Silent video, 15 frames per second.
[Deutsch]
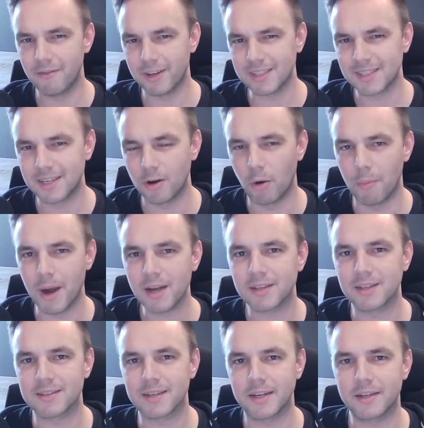was genau macht
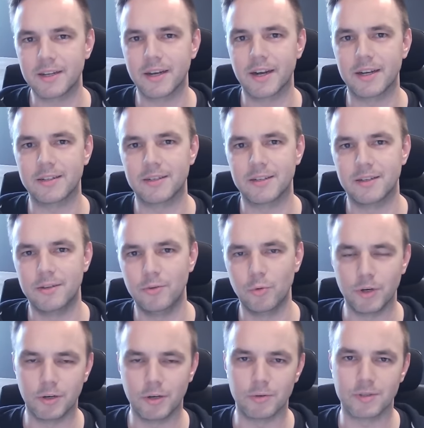das Endgerät nun
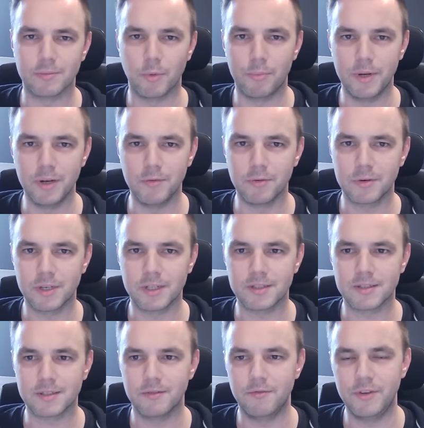in unserem
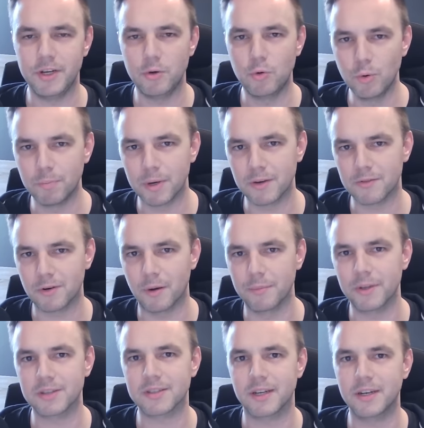Mobilfunknetz, wie gut
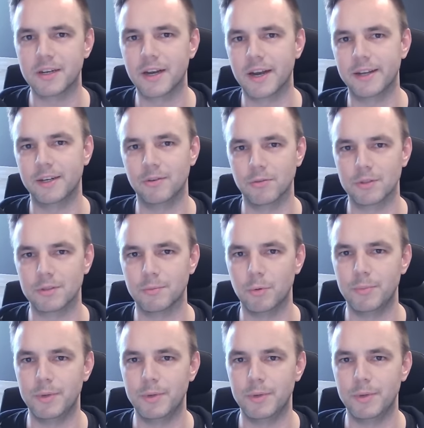performt das Endgerät in unserem